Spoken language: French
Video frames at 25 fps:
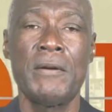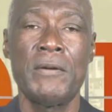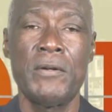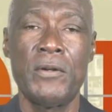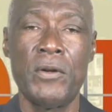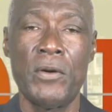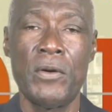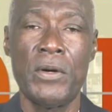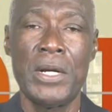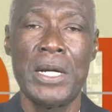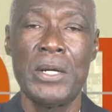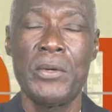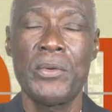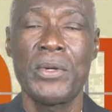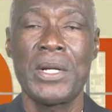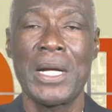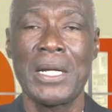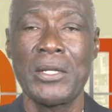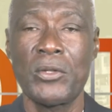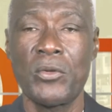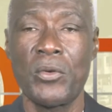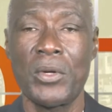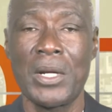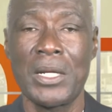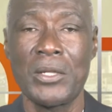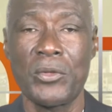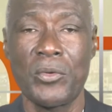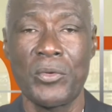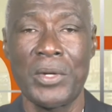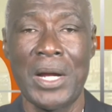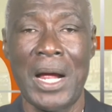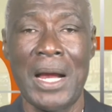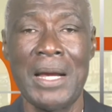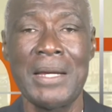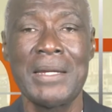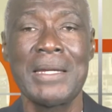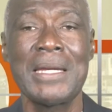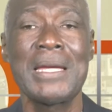de l'éducation
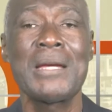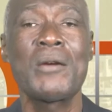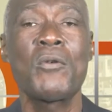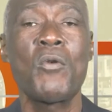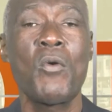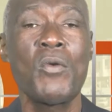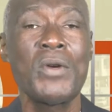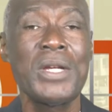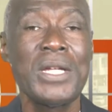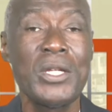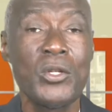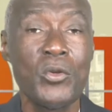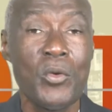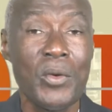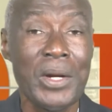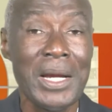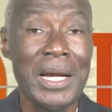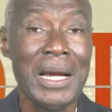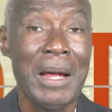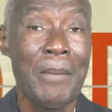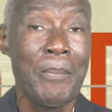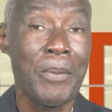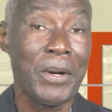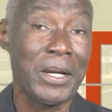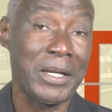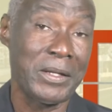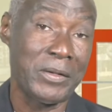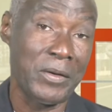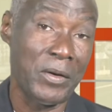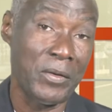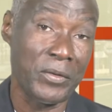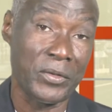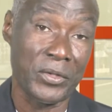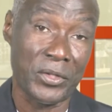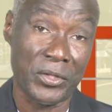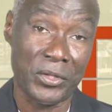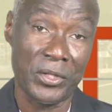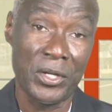nationale qui conditionnaient la
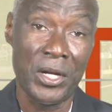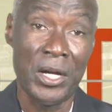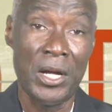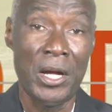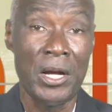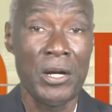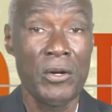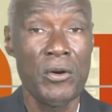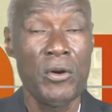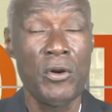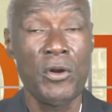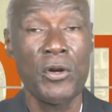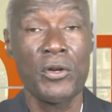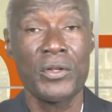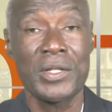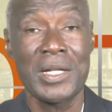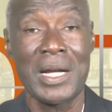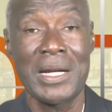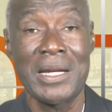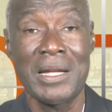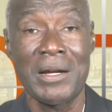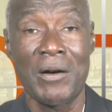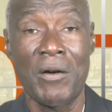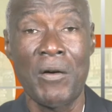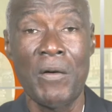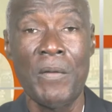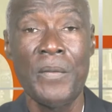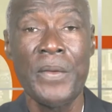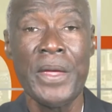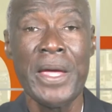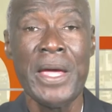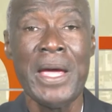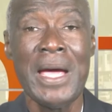présence de leurs adhérents